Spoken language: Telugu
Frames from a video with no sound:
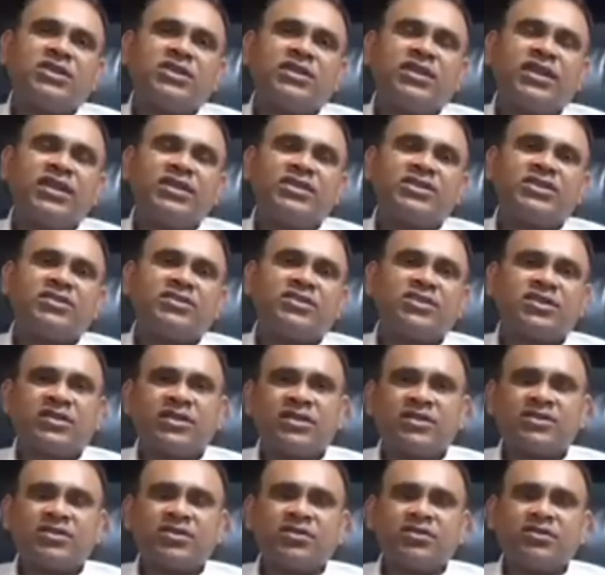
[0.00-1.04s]
నేచర్
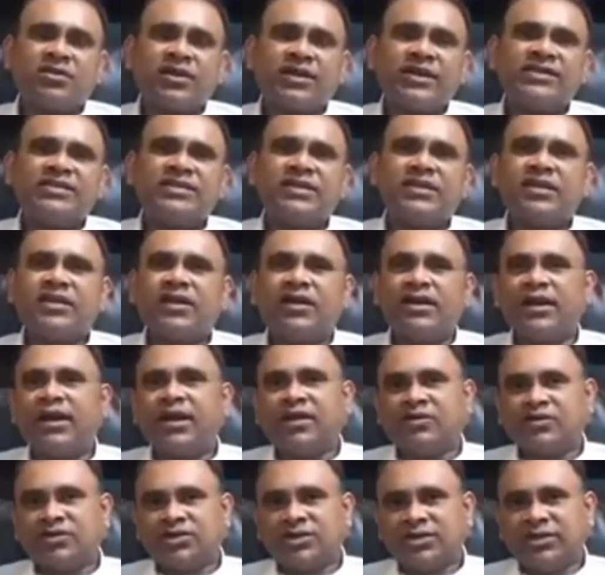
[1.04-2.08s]
జర్నల్స్లో రీసెంట్గా డేటా
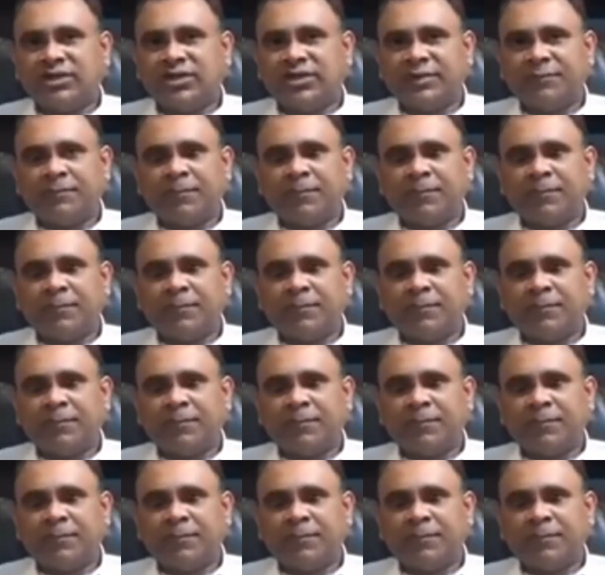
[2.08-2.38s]
వచ్చింది